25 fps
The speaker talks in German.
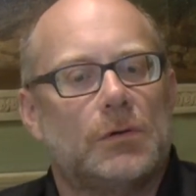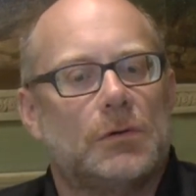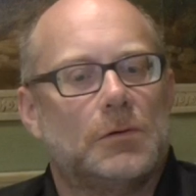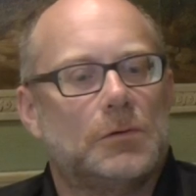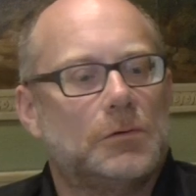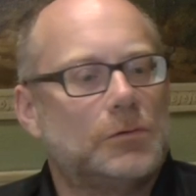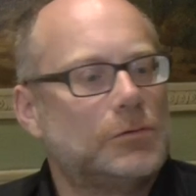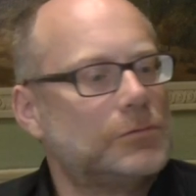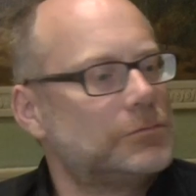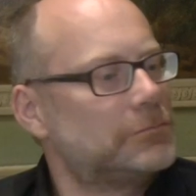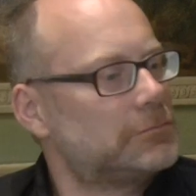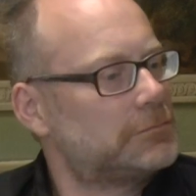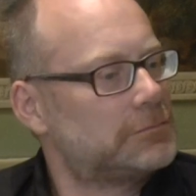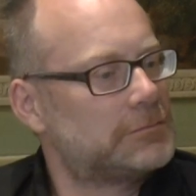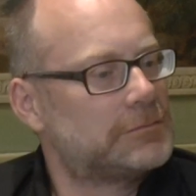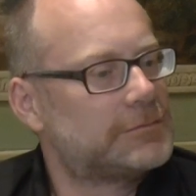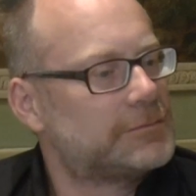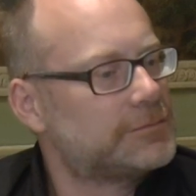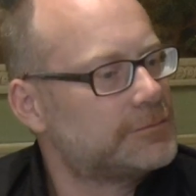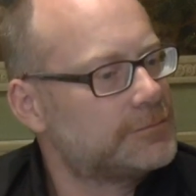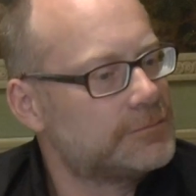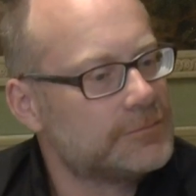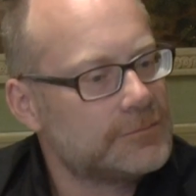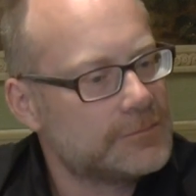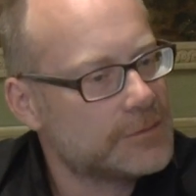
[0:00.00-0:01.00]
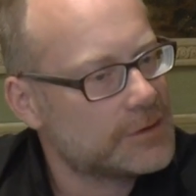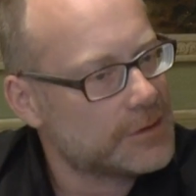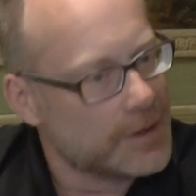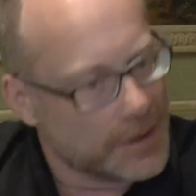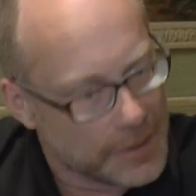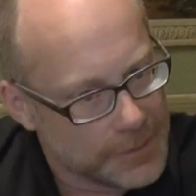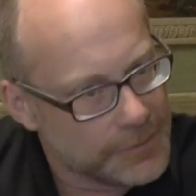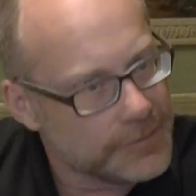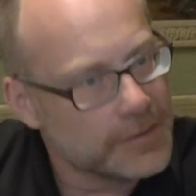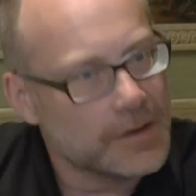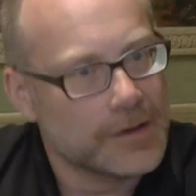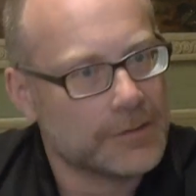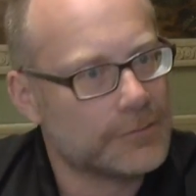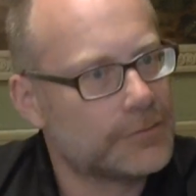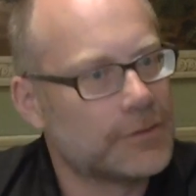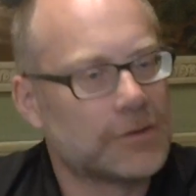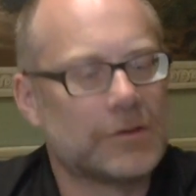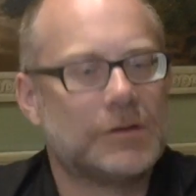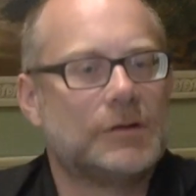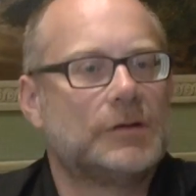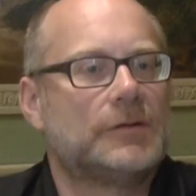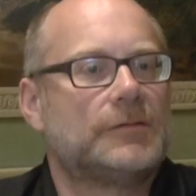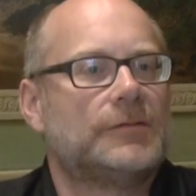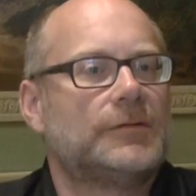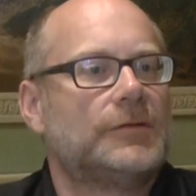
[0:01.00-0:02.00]
Und wir drehen sie einfach
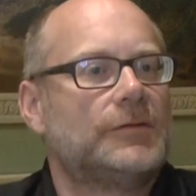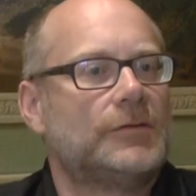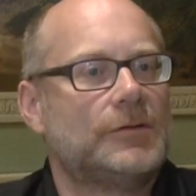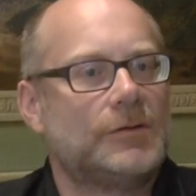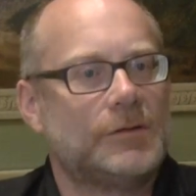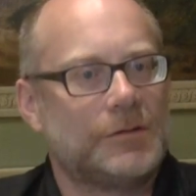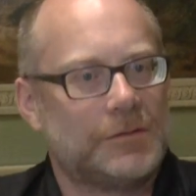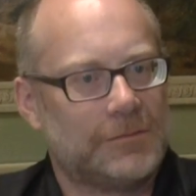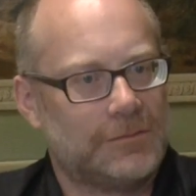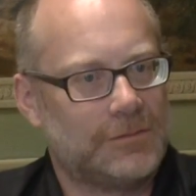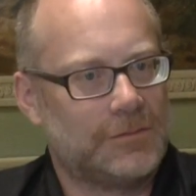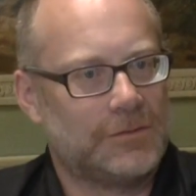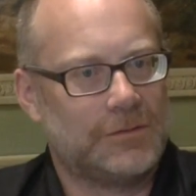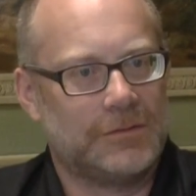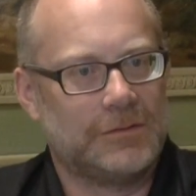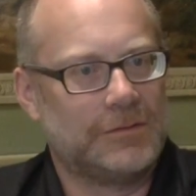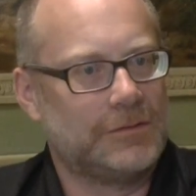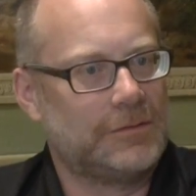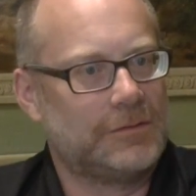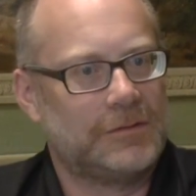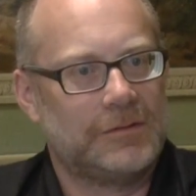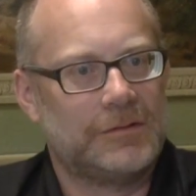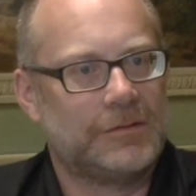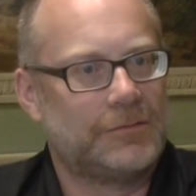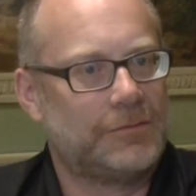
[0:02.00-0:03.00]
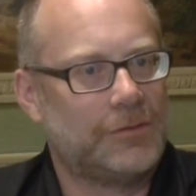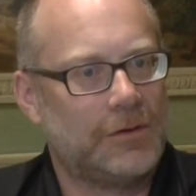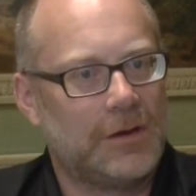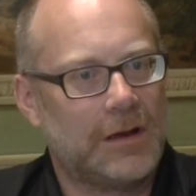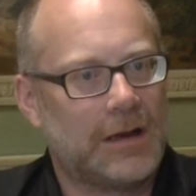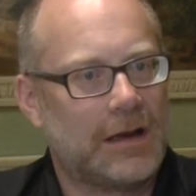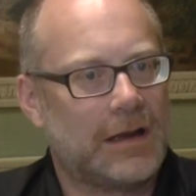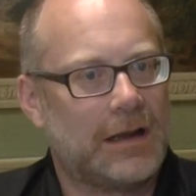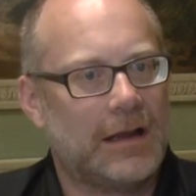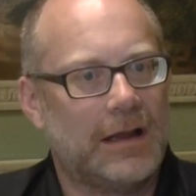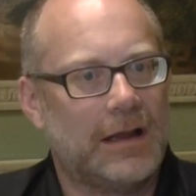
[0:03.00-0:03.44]
nicht, wenn sie nicht wollen. Das ist ja völlig